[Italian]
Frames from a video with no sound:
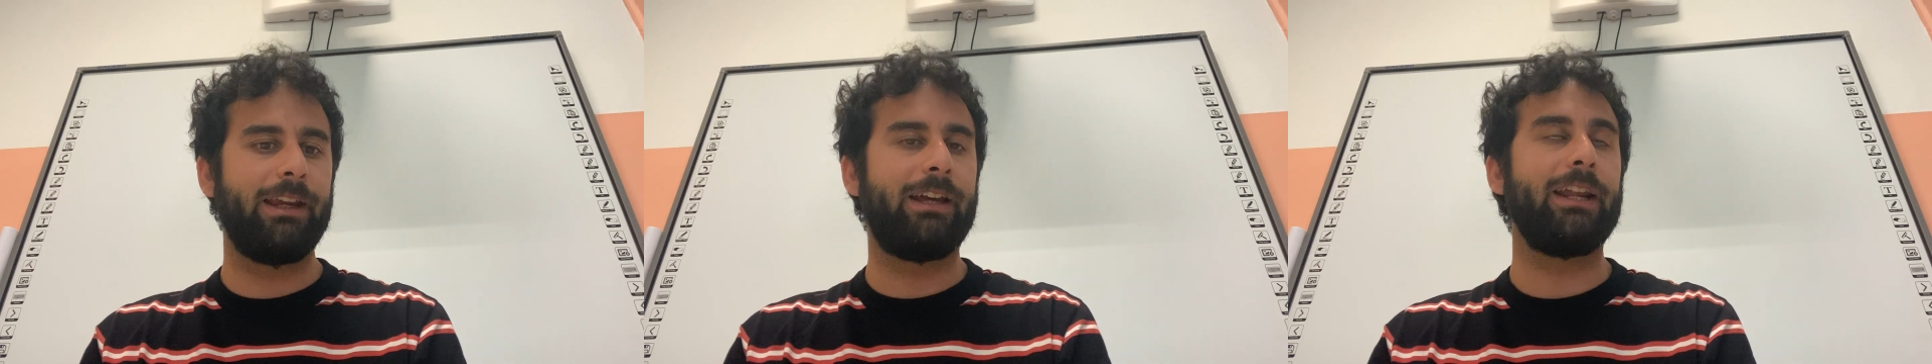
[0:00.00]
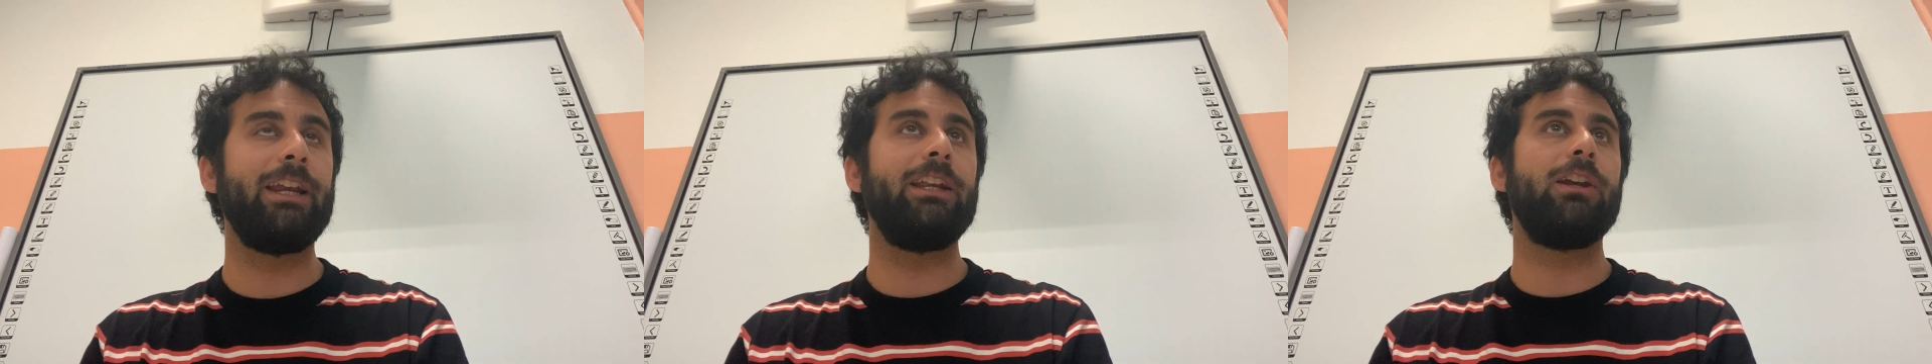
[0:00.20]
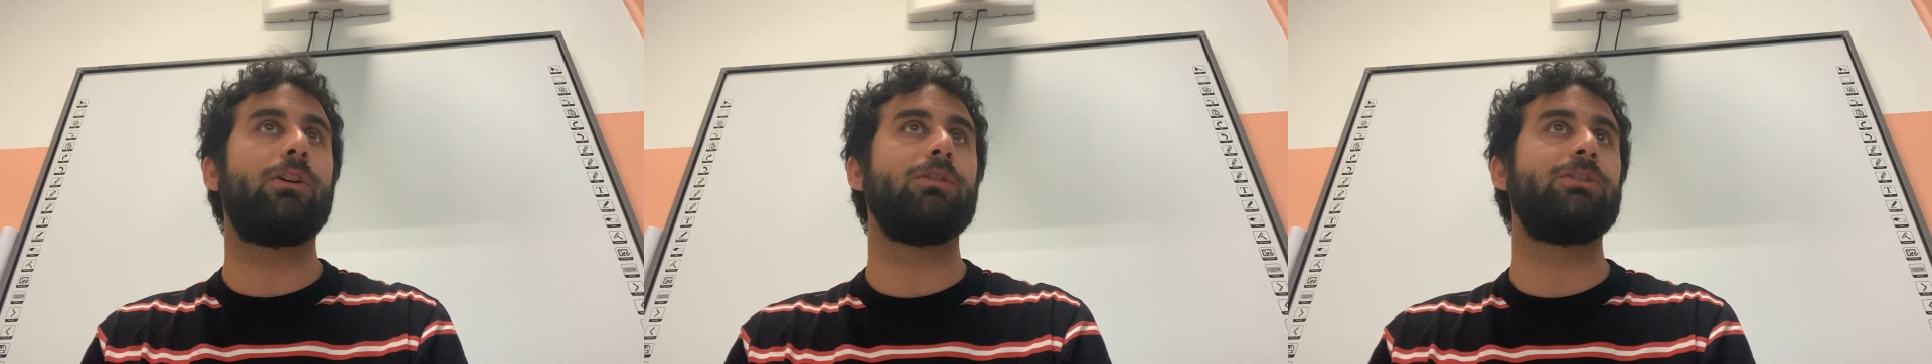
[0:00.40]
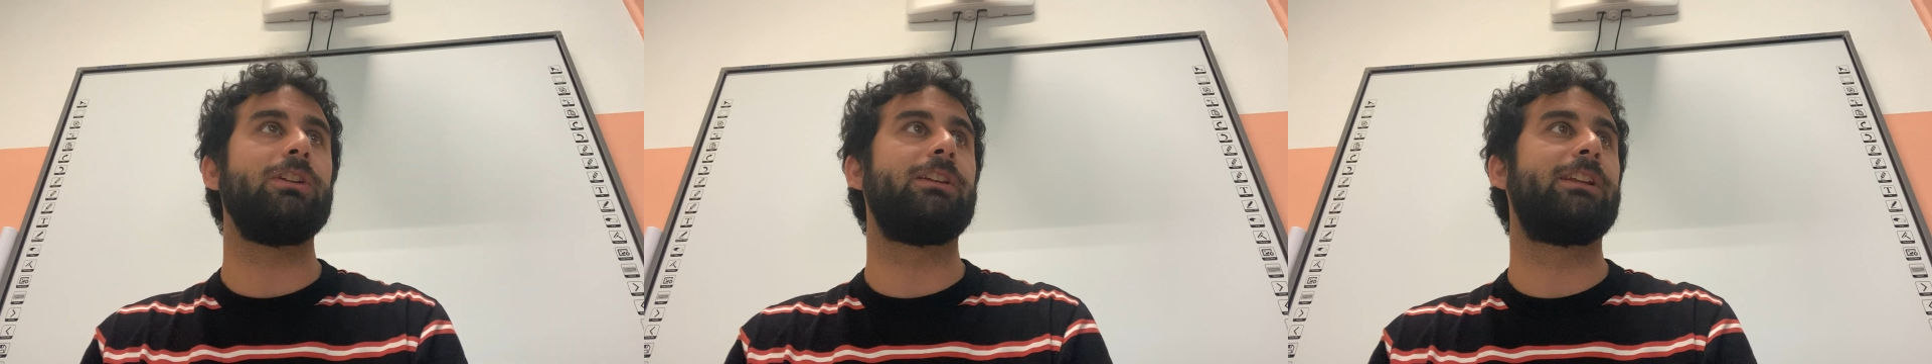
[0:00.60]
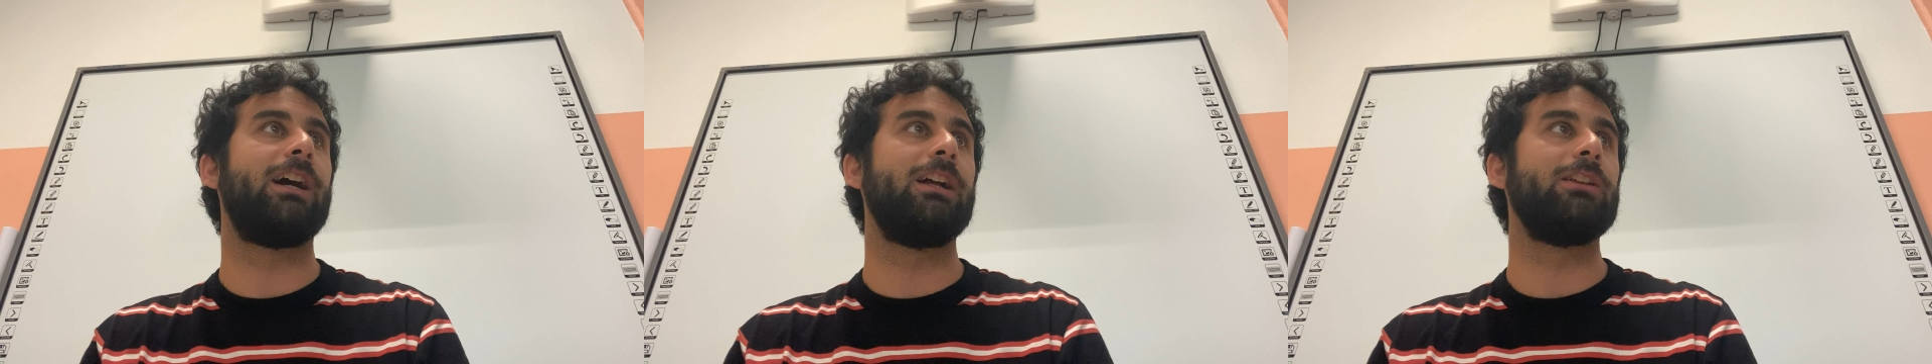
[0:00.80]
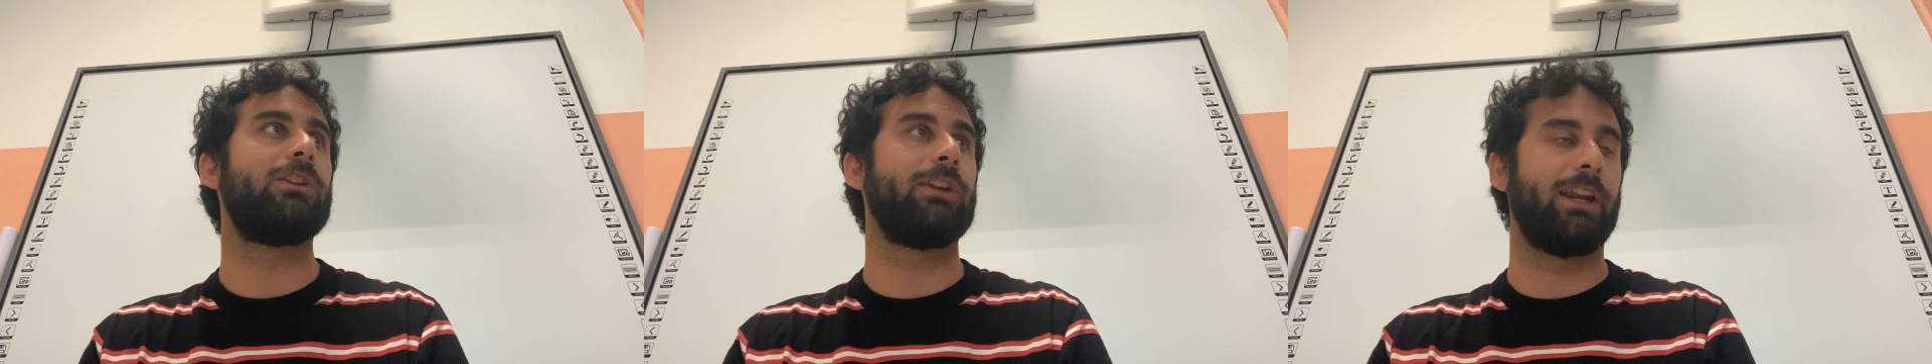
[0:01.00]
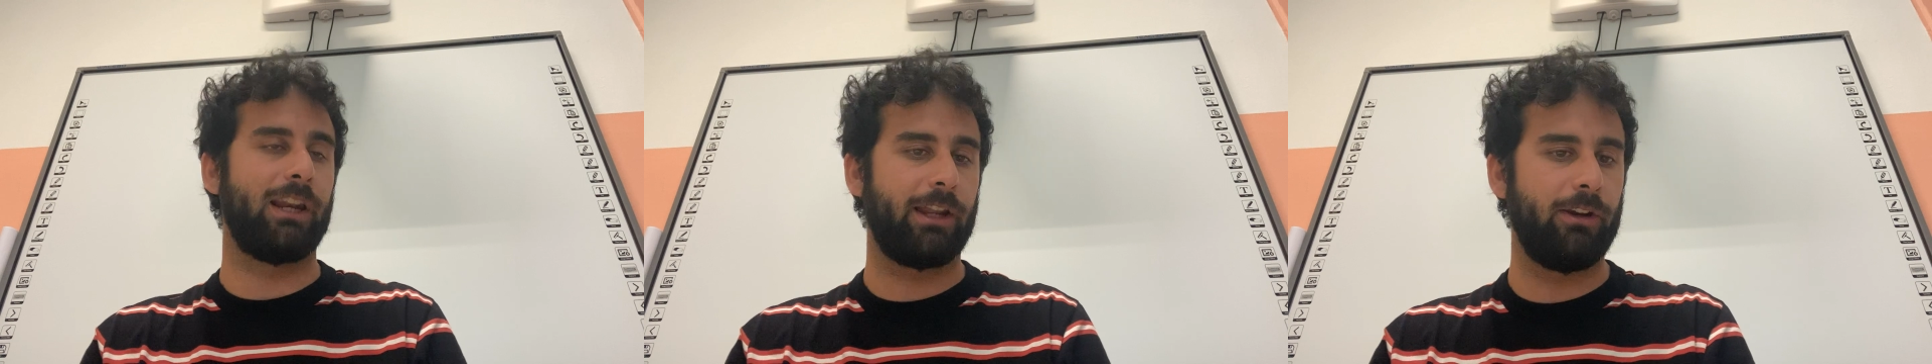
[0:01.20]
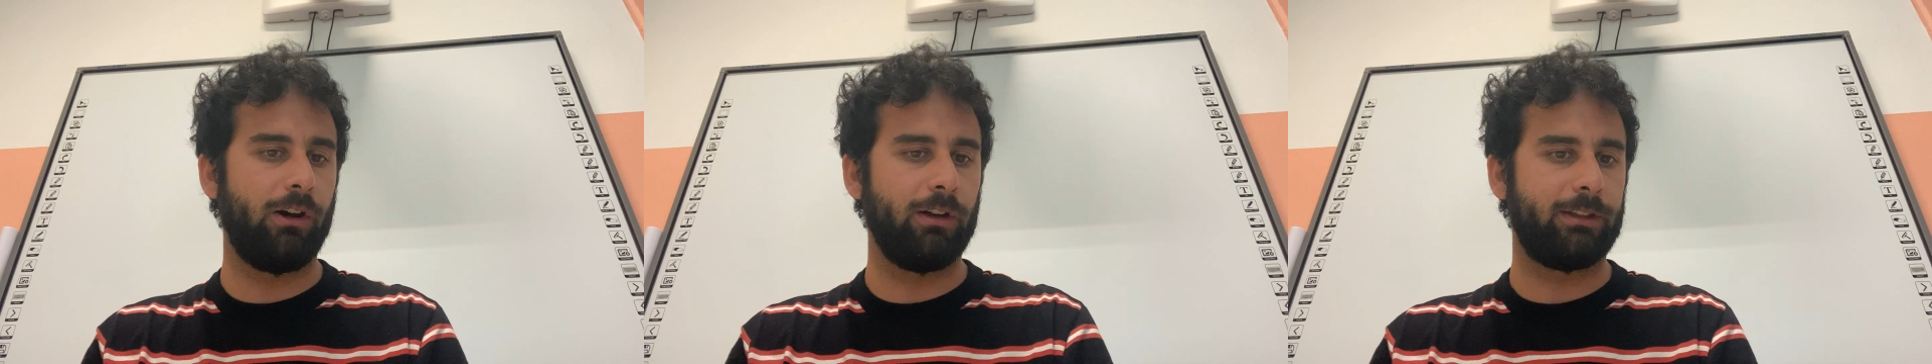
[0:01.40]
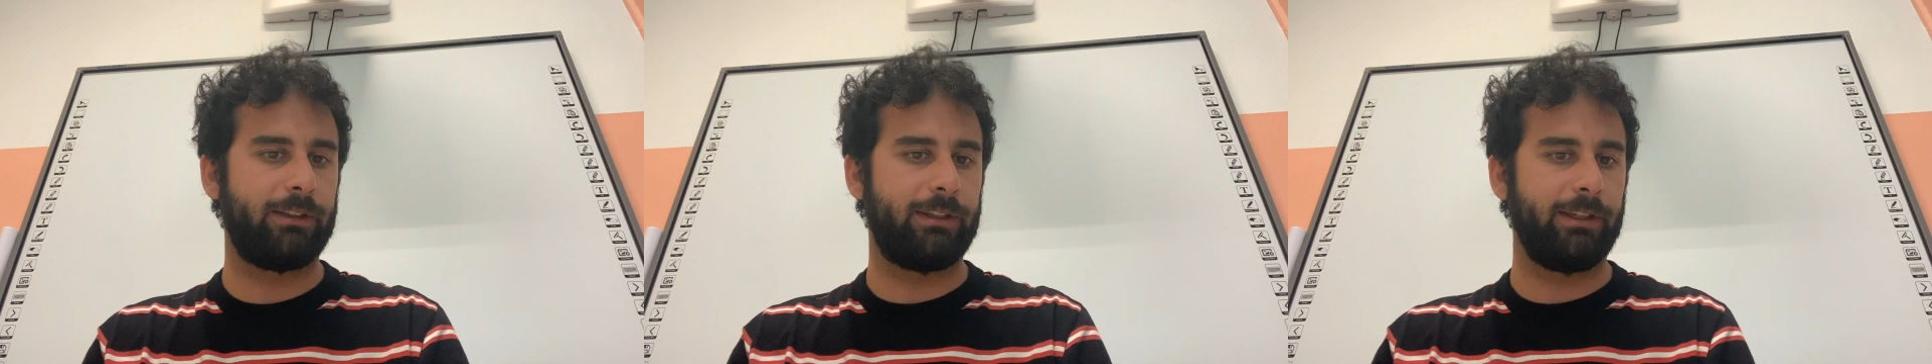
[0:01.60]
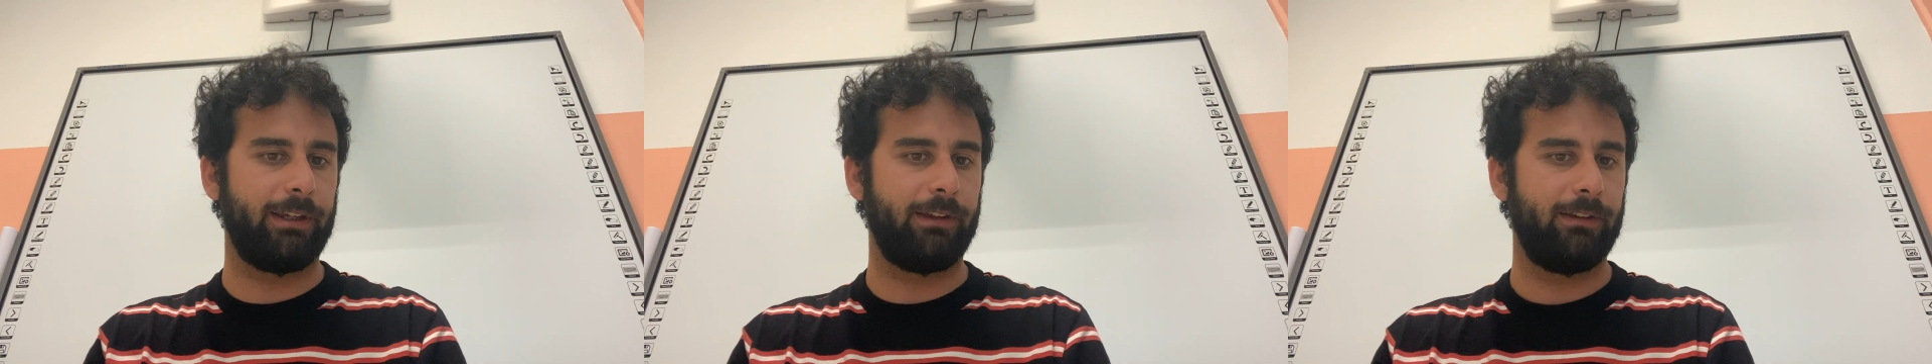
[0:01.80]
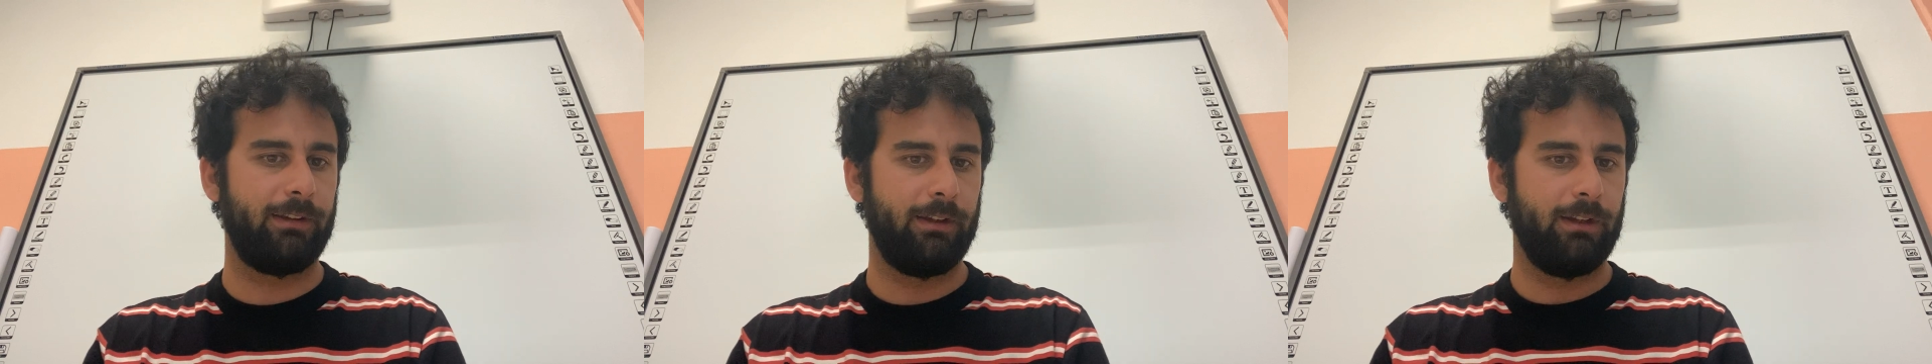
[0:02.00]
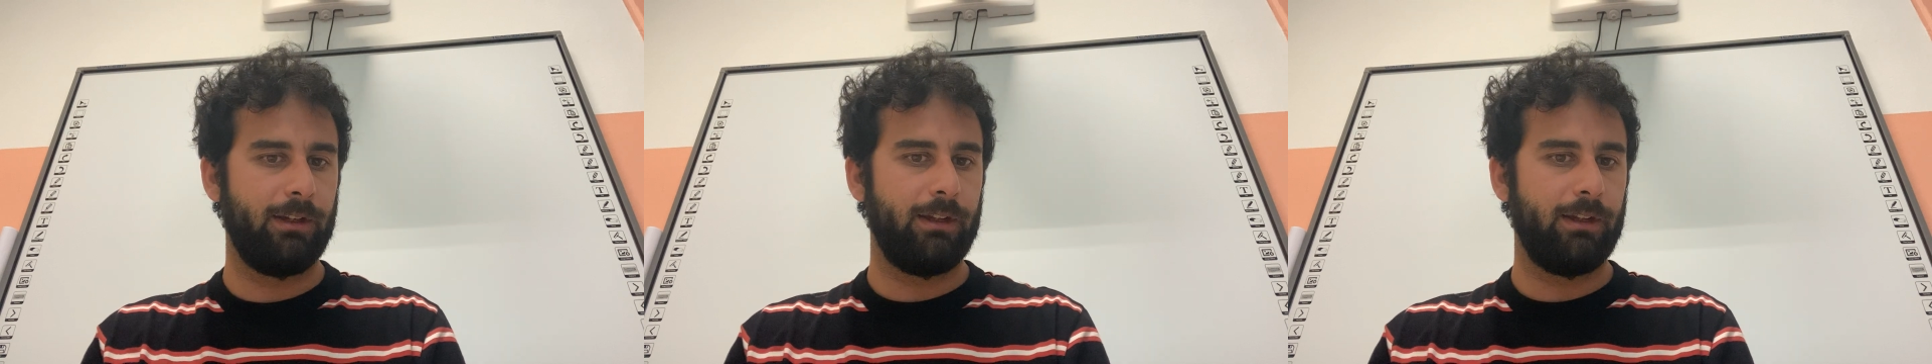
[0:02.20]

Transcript: gridi così tanto nella notte